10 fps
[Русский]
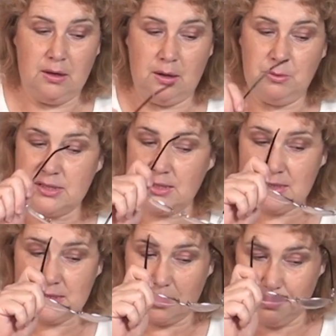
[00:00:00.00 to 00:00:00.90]

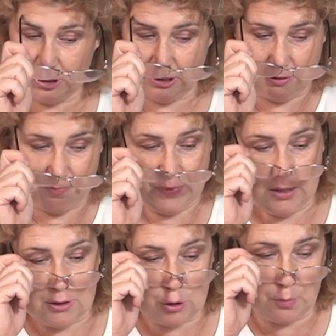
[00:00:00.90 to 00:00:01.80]
Коммерсант сообщил,
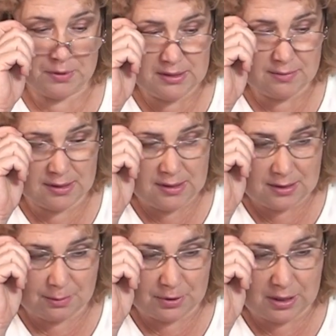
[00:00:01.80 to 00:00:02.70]
что
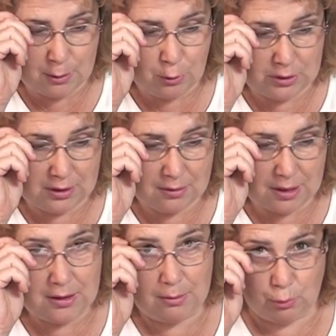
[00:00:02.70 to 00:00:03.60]
производители похоронной
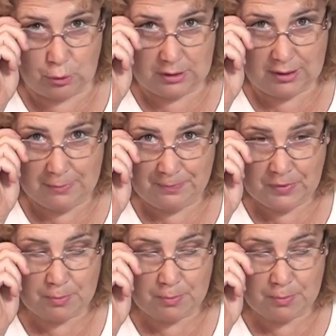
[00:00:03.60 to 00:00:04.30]
атрибутики